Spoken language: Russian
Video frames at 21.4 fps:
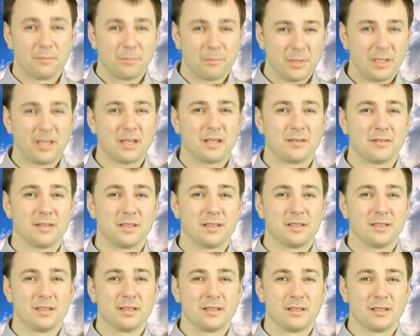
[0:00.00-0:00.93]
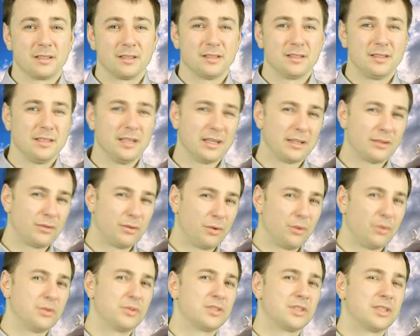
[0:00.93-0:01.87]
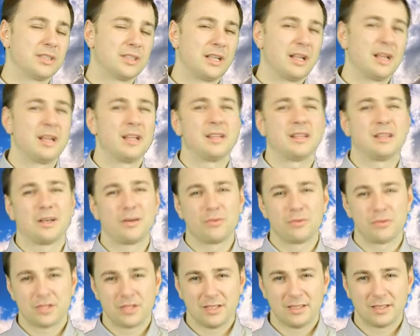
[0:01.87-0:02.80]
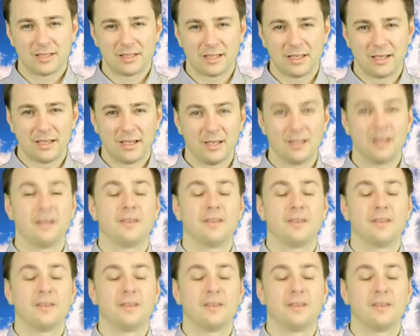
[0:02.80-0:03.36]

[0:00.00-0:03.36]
Первый, я должен научиться